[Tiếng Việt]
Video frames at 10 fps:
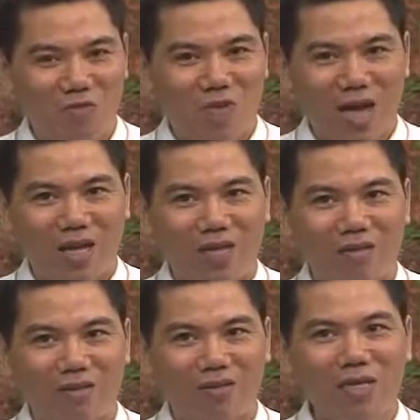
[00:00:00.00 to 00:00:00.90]

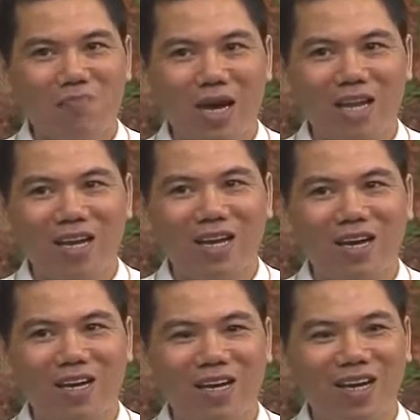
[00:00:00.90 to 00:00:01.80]
Và rất may
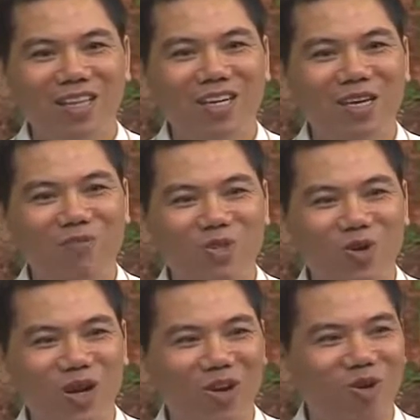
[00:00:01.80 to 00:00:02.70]
là cái thời điểm vừa
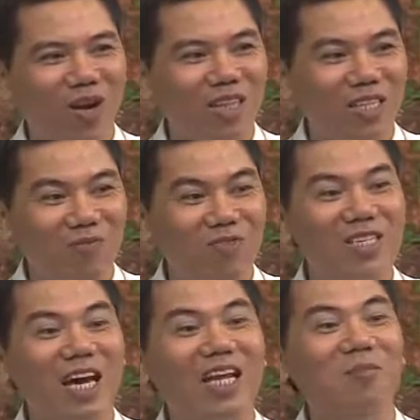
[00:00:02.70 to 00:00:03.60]
rồi là con đã thực tập
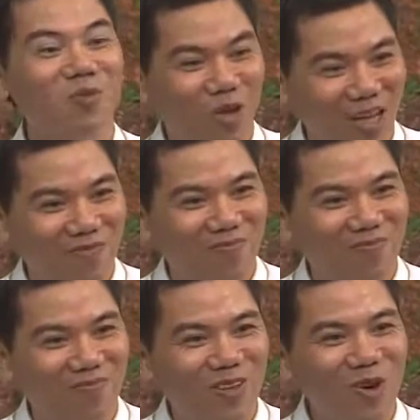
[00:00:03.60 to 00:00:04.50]
vững chãi lắm rồi ạ.
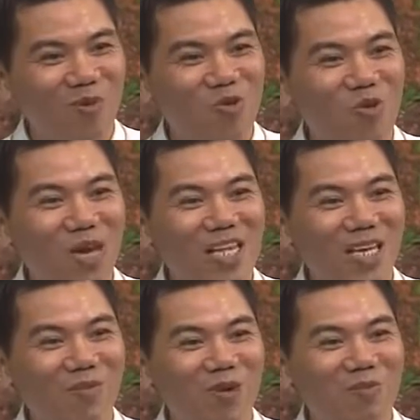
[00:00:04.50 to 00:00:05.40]
Thì con mới đủ kiên
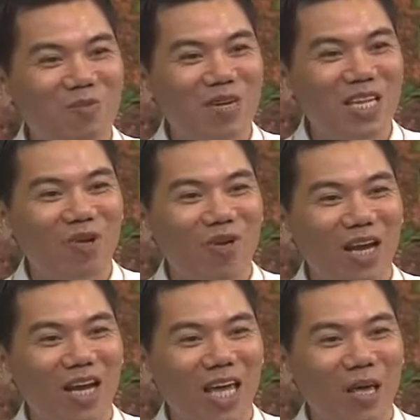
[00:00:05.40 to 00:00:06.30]
nhẫn và lòng từ bi để con
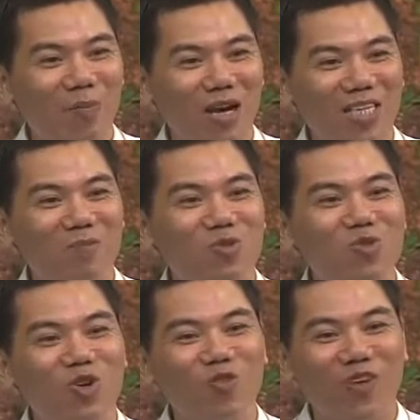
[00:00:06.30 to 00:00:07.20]
lắng nghe một cái chăm
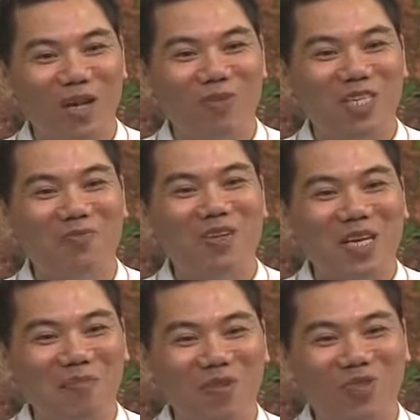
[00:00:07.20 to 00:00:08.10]
chú trọn vẹn
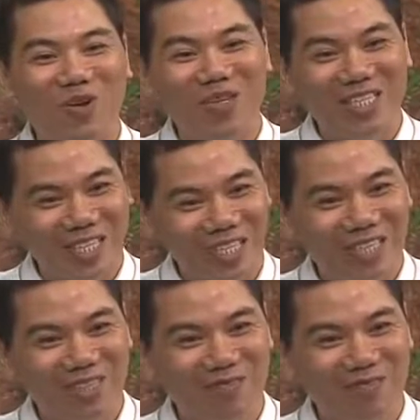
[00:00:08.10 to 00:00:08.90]
100% câu chuyện của chị ấy.